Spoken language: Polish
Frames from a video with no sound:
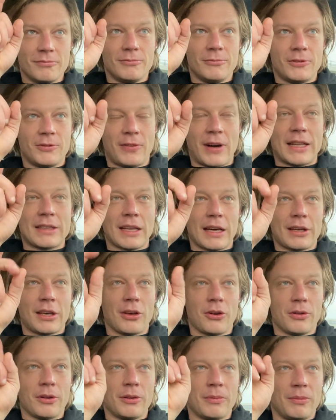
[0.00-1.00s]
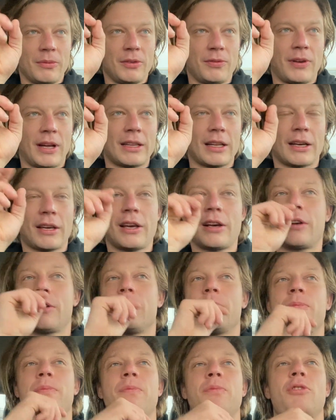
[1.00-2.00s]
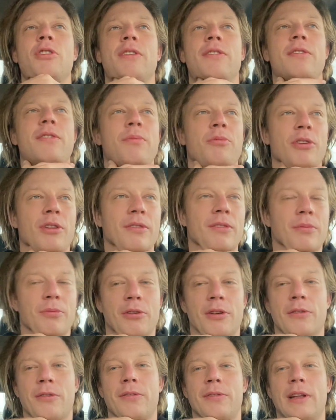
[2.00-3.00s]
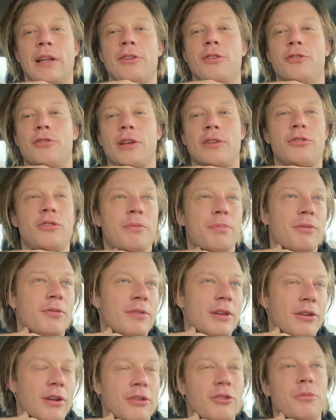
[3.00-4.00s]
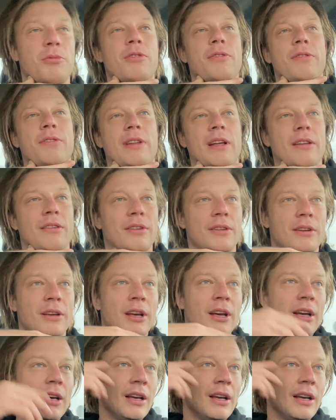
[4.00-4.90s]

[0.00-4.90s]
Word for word: dwa takie, dwa takie przez, przez, przez ostatni czas się powtarzacie znaczy przez ostatni.